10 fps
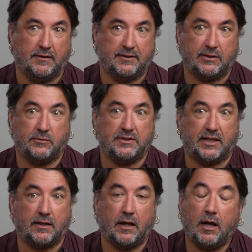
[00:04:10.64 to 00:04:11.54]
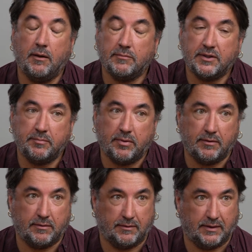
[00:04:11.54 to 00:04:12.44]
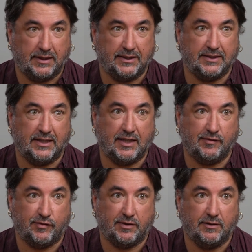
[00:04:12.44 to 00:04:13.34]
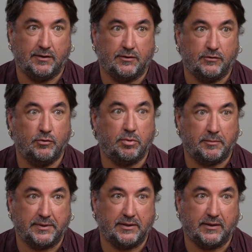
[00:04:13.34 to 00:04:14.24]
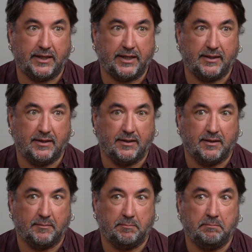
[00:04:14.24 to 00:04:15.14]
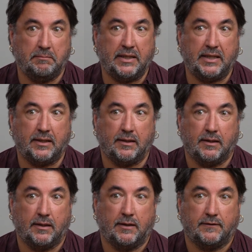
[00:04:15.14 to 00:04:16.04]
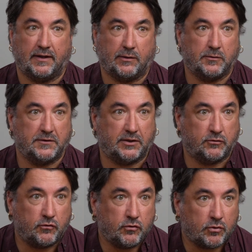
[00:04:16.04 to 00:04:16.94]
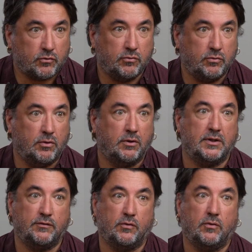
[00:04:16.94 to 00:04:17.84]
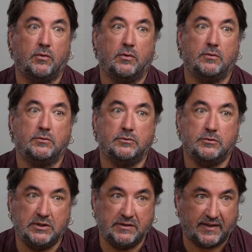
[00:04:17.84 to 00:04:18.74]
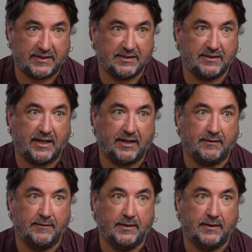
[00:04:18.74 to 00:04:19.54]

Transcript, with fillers: Ça concerne un petit peu les élèves du premier degré, mais ça concerne surtout le niveau universitaire